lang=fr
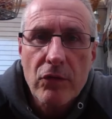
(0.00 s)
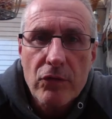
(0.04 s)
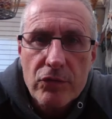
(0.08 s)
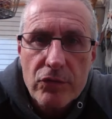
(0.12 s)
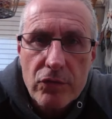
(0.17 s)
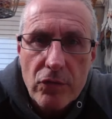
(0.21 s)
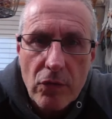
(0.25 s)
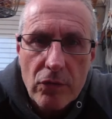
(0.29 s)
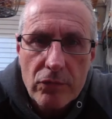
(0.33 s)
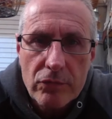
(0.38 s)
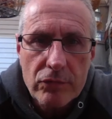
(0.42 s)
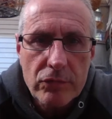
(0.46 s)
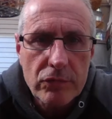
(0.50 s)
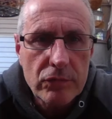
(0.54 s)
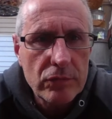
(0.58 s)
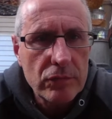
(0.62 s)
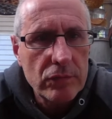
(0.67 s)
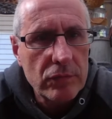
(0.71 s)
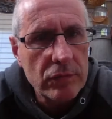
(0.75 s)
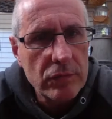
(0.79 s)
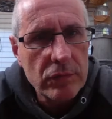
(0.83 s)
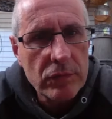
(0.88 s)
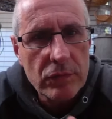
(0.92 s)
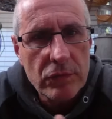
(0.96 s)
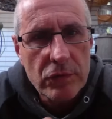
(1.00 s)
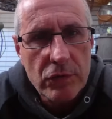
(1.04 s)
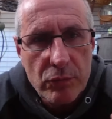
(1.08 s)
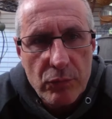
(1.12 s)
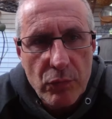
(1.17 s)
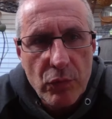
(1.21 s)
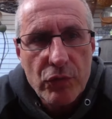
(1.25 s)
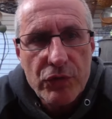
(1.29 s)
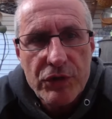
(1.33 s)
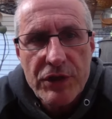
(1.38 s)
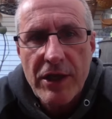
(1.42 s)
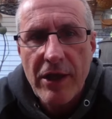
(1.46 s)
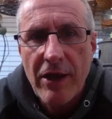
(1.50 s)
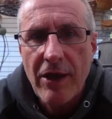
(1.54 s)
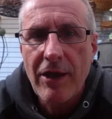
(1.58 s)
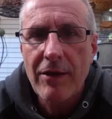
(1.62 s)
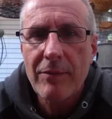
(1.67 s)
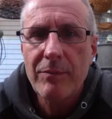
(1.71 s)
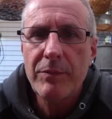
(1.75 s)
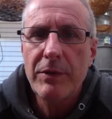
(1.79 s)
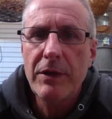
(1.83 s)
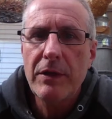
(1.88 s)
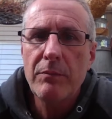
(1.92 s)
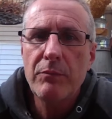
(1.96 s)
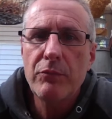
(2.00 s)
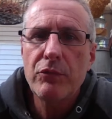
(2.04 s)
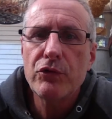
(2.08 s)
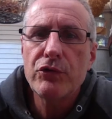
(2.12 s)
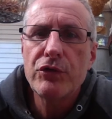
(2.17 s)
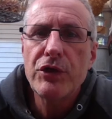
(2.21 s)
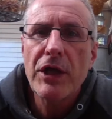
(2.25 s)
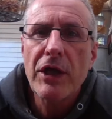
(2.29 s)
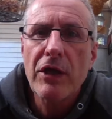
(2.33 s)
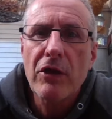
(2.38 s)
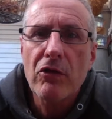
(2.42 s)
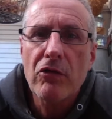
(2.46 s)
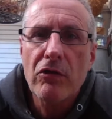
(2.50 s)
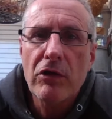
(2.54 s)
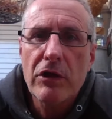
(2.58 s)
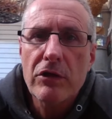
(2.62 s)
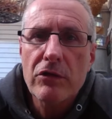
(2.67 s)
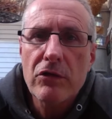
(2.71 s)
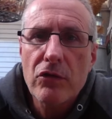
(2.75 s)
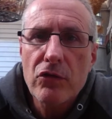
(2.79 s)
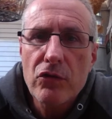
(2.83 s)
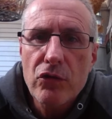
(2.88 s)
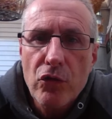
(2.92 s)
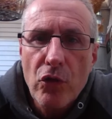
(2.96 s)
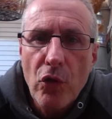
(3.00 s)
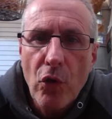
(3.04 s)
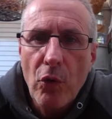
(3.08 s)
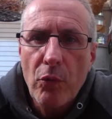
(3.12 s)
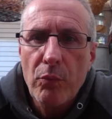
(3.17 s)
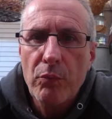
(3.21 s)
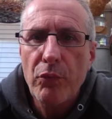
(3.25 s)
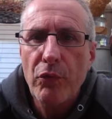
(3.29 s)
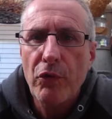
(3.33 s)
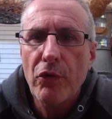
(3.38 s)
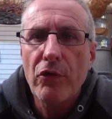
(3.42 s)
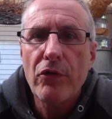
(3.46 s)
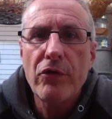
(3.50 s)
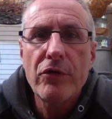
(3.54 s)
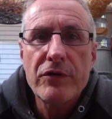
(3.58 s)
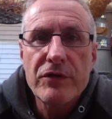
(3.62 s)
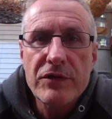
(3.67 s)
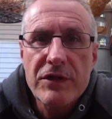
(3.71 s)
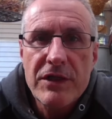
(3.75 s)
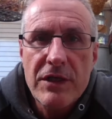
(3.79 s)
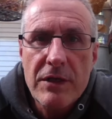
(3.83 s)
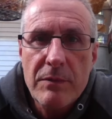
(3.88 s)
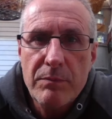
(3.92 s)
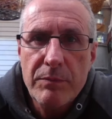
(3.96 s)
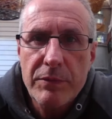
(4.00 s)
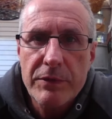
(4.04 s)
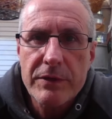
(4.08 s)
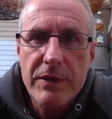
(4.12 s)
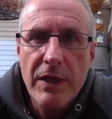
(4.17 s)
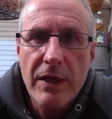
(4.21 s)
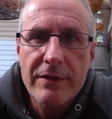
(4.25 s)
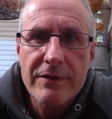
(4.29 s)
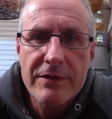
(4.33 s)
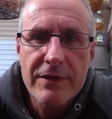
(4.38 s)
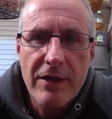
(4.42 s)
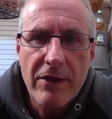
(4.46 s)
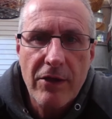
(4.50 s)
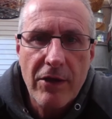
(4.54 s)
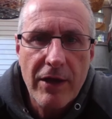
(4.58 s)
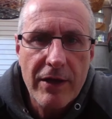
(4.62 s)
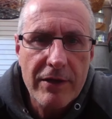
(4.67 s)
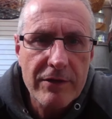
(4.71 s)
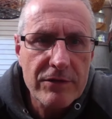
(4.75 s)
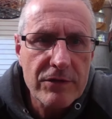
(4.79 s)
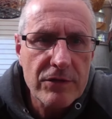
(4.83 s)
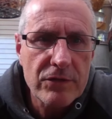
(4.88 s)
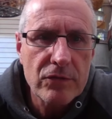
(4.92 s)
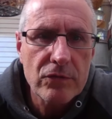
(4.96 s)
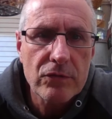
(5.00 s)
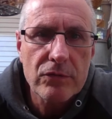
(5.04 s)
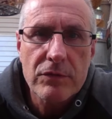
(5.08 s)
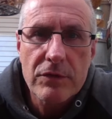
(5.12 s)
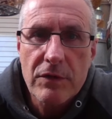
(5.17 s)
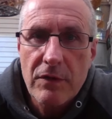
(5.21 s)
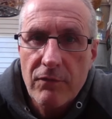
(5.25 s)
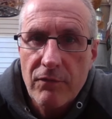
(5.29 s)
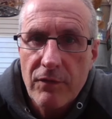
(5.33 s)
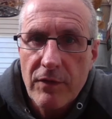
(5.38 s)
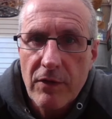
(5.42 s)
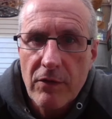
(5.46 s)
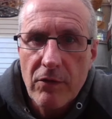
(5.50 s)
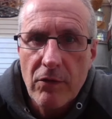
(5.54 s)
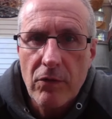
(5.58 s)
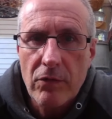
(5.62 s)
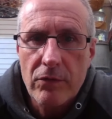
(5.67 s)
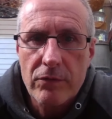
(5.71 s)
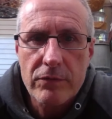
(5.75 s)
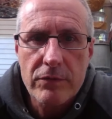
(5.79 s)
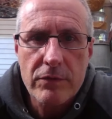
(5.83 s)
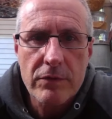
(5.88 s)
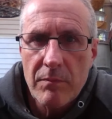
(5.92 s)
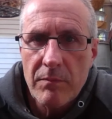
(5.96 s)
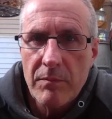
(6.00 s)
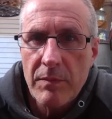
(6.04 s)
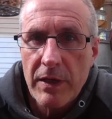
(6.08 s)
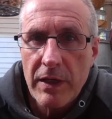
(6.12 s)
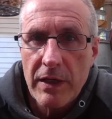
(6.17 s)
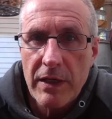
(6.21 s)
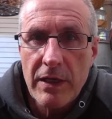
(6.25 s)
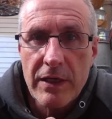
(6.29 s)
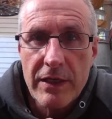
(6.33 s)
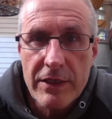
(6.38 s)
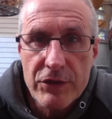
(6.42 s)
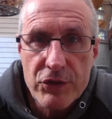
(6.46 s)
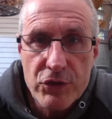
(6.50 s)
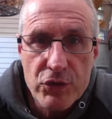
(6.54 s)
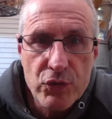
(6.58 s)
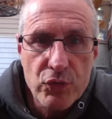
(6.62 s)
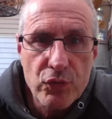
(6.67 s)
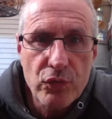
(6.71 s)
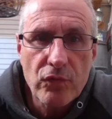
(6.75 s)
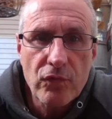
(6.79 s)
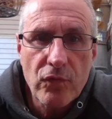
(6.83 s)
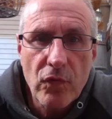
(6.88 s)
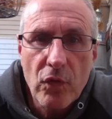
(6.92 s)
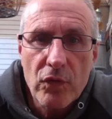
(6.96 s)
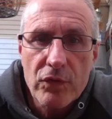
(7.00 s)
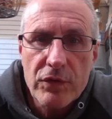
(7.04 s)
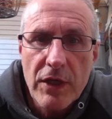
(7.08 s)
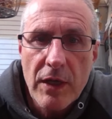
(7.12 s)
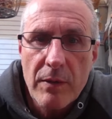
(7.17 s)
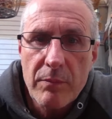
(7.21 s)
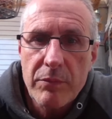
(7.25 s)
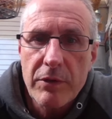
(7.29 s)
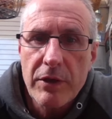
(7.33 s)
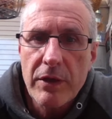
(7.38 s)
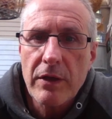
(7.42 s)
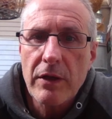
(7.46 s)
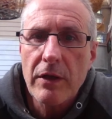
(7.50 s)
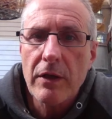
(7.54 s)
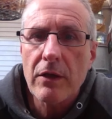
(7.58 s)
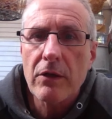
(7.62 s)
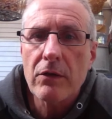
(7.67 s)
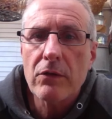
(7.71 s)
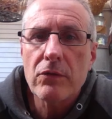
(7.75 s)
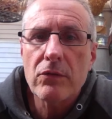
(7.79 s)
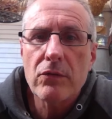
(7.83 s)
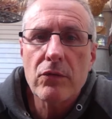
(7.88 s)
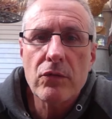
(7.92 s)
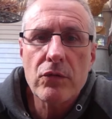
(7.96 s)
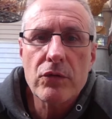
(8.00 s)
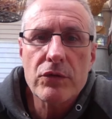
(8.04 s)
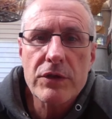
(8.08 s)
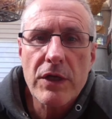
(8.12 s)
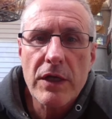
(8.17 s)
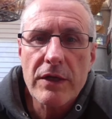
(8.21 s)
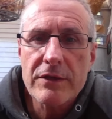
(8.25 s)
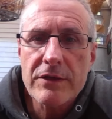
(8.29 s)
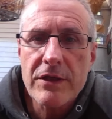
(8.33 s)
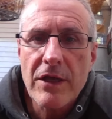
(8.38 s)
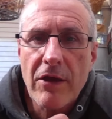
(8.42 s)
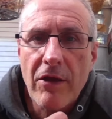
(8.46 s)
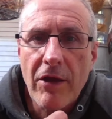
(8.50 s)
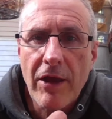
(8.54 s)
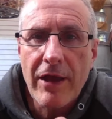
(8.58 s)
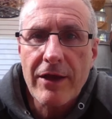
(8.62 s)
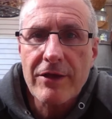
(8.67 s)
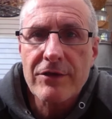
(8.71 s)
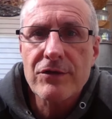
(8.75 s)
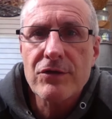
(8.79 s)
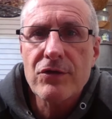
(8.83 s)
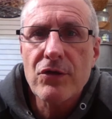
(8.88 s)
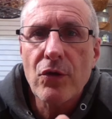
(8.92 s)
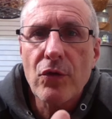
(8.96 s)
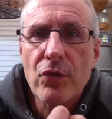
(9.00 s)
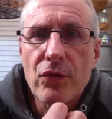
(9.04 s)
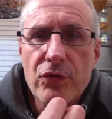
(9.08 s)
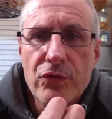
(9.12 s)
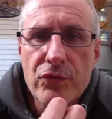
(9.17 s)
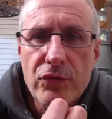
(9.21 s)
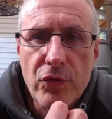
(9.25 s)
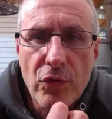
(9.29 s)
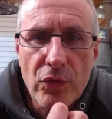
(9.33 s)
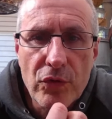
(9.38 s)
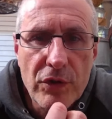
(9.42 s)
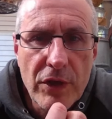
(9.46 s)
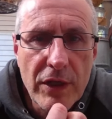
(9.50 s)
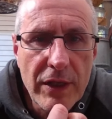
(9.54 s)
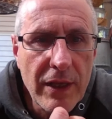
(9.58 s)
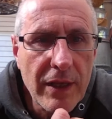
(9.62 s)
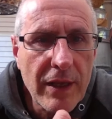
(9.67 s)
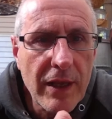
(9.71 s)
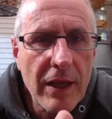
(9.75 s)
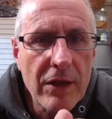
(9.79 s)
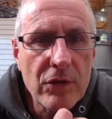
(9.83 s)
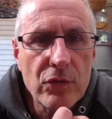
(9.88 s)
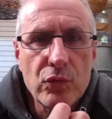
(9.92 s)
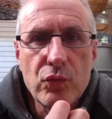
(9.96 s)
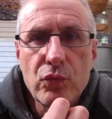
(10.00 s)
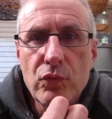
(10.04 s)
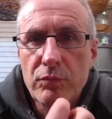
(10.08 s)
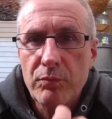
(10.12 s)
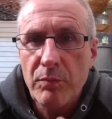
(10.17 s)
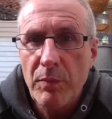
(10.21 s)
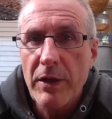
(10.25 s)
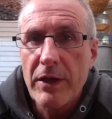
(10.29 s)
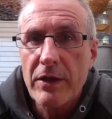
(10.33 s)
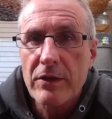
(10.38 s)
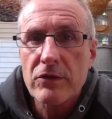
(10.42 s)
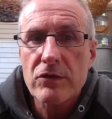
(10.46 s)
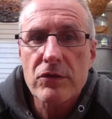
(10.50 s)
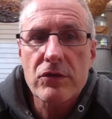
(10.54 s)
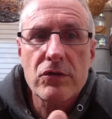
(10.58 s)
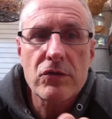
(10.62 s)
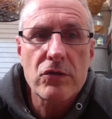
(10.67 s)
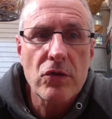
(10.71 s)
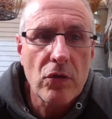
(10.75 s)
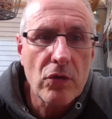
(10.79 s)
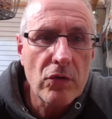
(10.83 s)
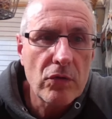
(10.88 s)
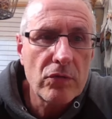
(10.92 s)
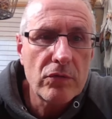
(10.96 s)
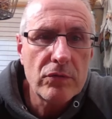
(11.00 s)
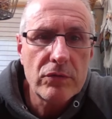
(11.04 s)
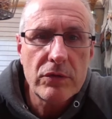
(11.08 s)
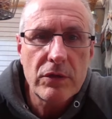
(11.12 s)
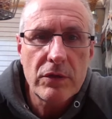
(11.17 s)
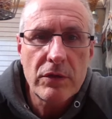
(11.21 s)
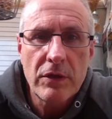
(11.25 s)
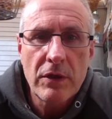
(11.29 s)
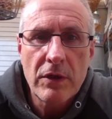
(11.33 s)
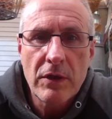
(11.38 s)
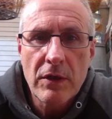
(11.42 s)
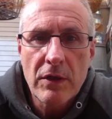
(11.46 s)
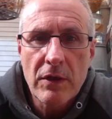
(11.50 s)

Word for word: entendu, euh, le mot thérapie peut décrire de nombreux types d'interactions différentes, mais il est souvent appliqué aux interactions dans lesquelles une personne,